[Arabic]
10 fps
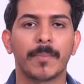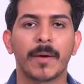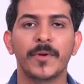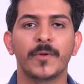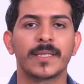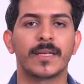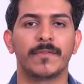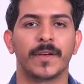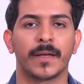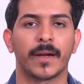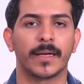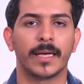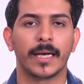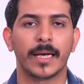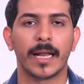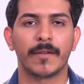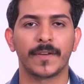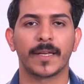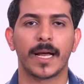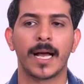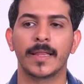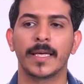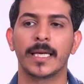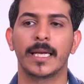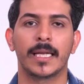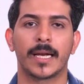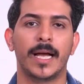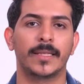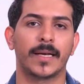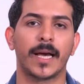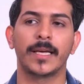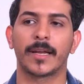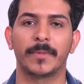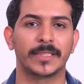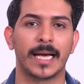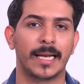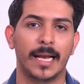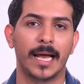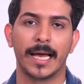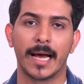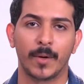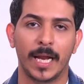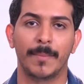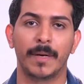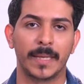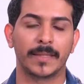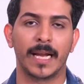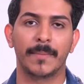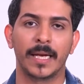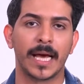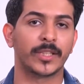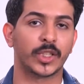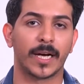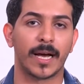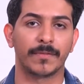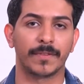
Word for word: أبغى منه بس الفكرة، الفكرة هذه هي اللي راح تغير مجال الحياة والعمل بيئة العمل اللي أنا شغال